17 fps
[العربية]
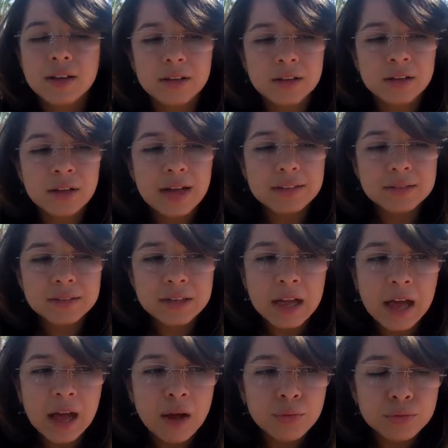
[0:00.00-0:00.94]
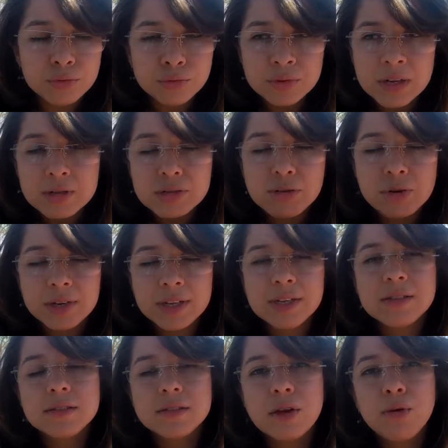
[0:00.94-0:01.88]
آه غادي نعاونوا ناس
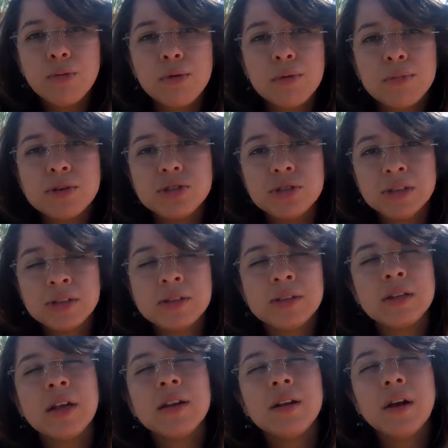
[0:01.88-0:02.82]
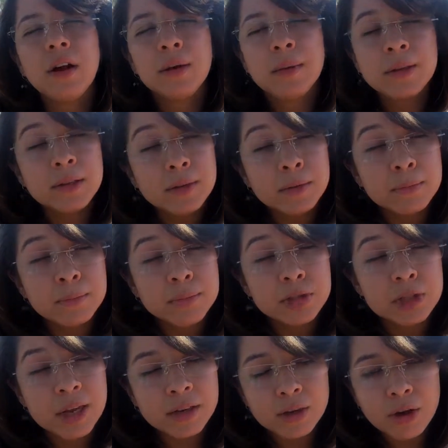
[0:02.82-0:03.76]
اخرين حتى هما باش اننا
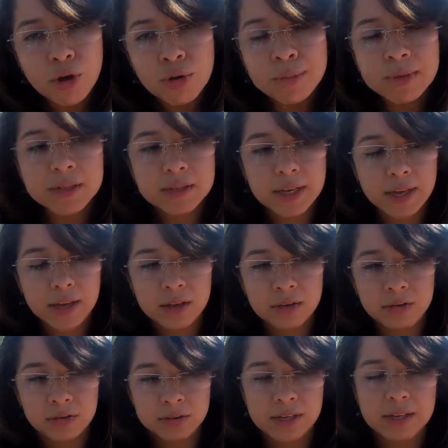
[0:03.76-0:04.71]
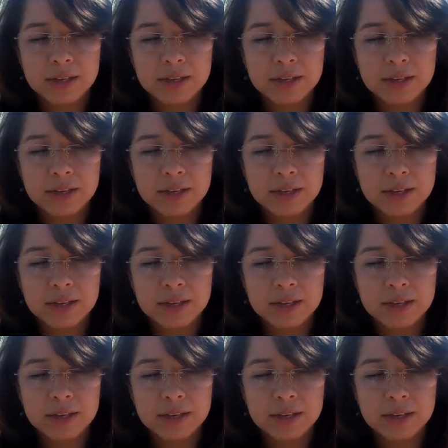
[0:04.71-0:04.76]
باش انهم يتغيروا